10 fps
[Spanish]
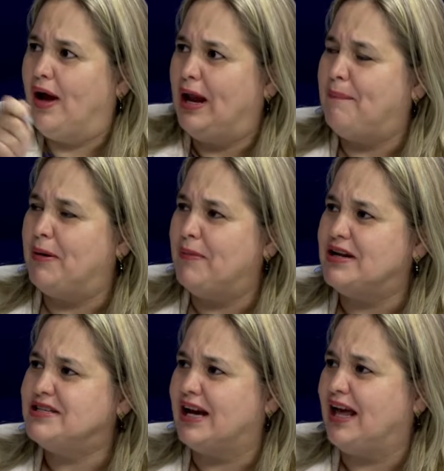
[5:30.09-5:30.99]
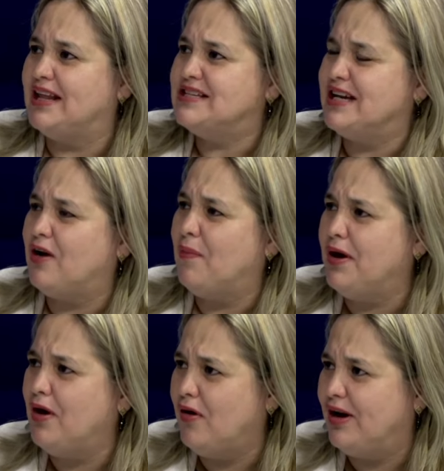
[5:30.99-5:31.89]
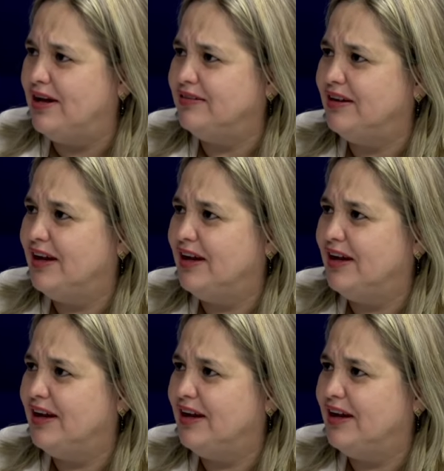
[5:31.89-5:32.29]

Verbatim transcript: el primer cheque de 5 millones,